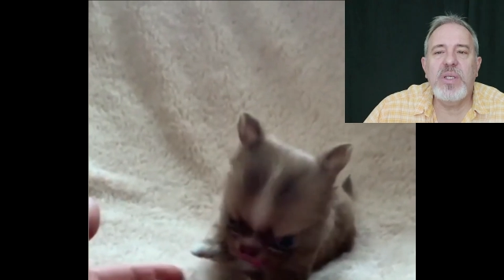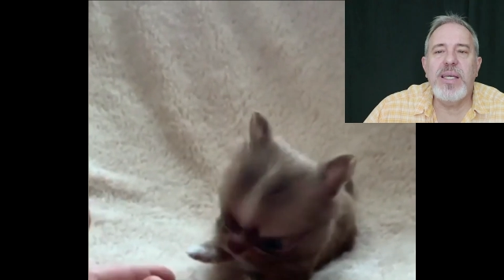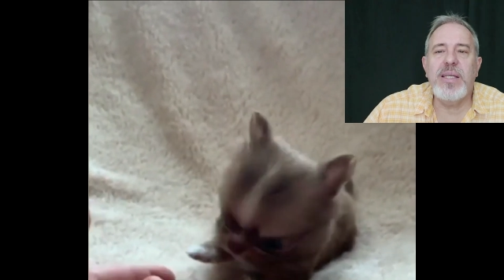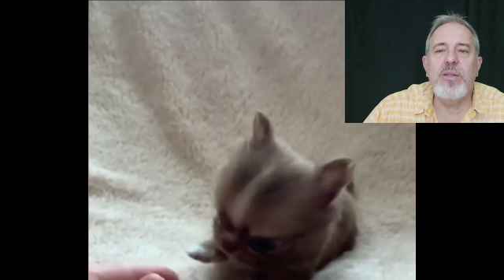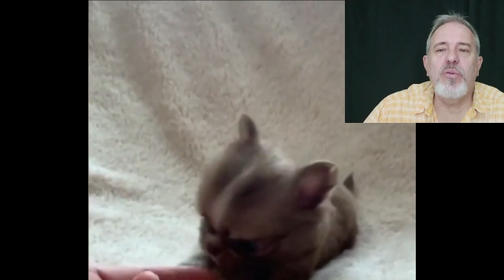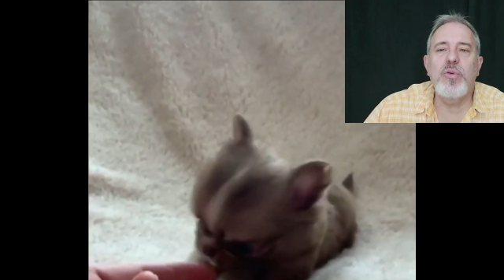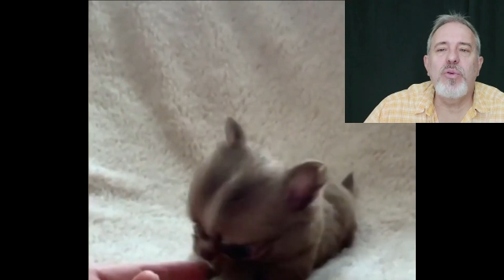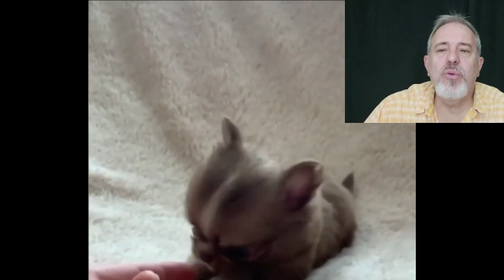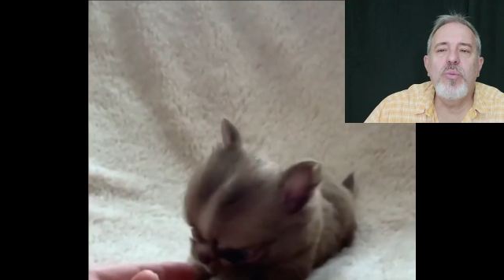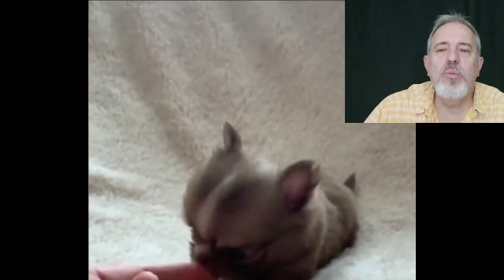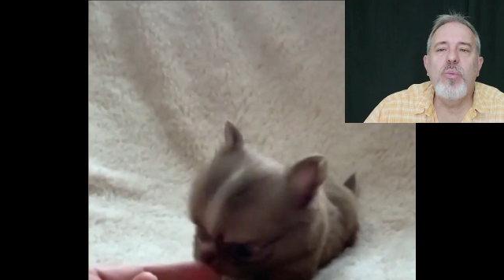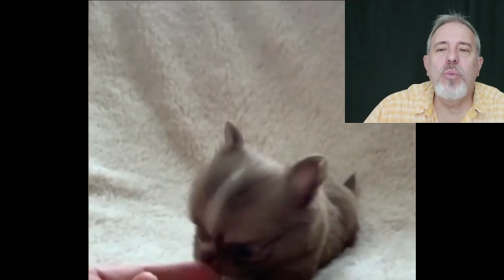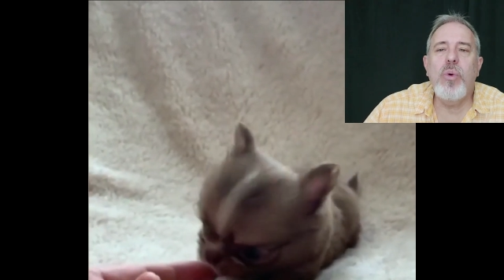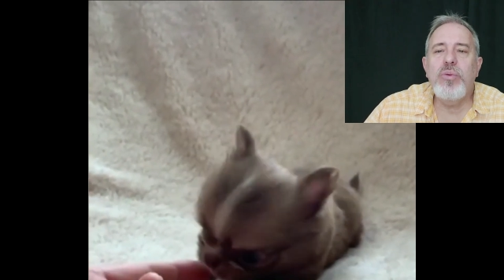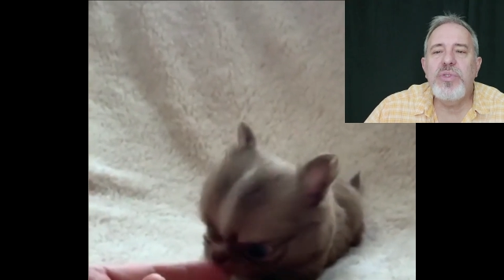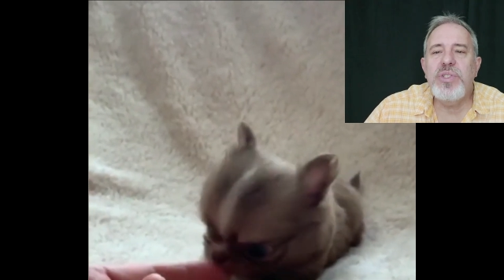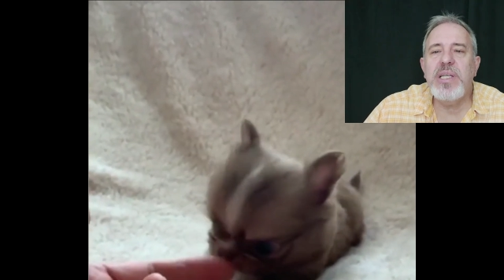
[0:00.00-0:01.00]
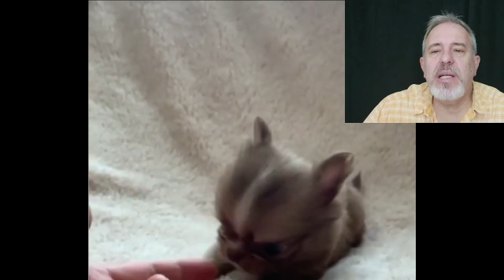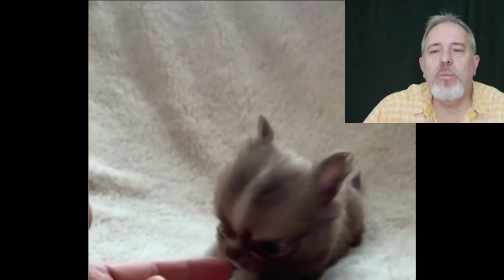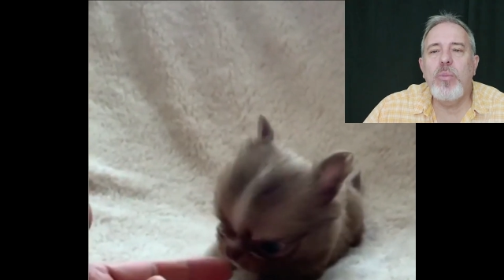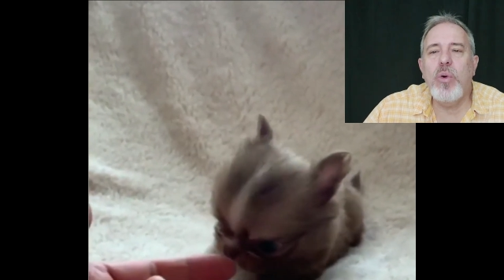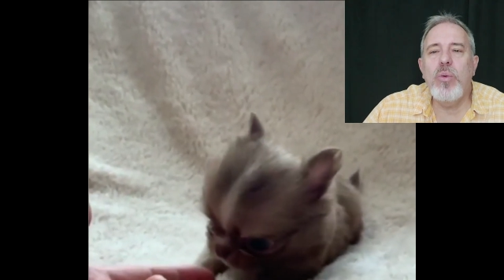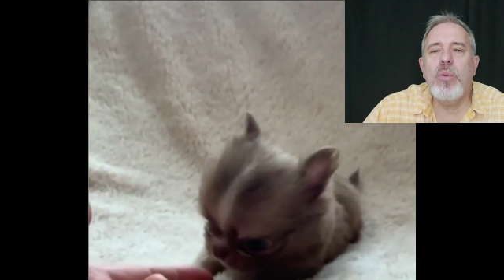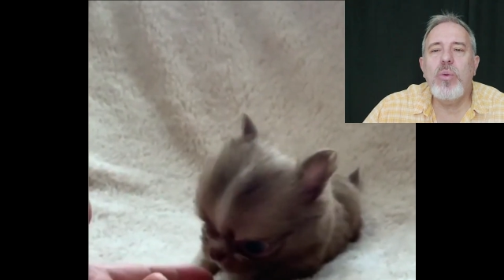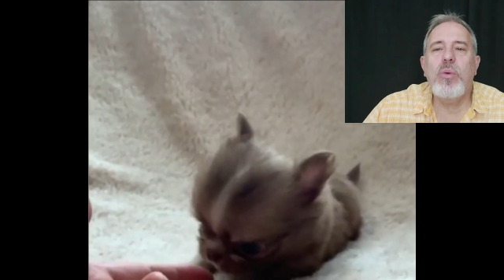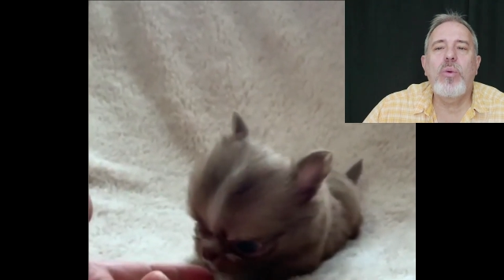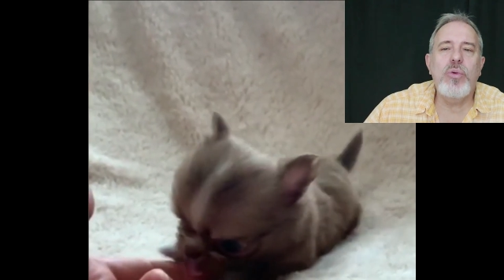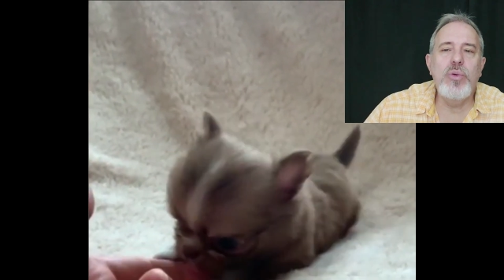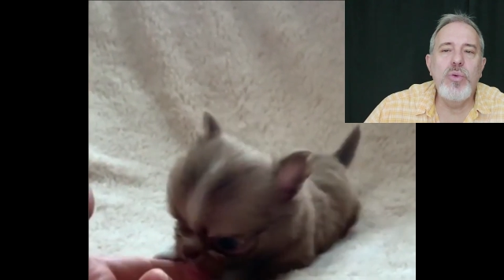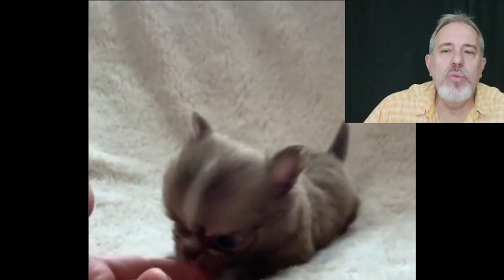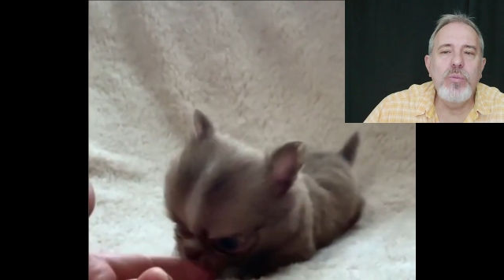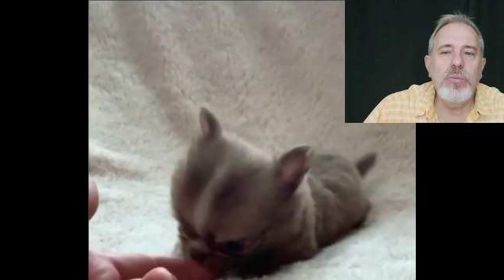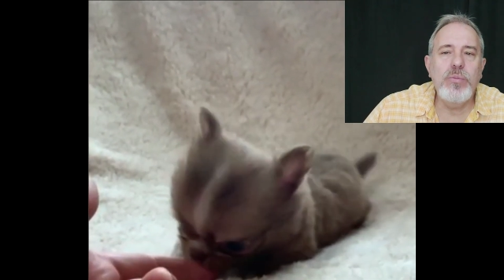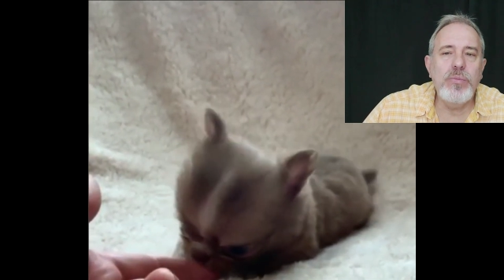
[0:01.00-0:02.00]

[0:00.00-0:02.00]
qui est devenue mondialement connue.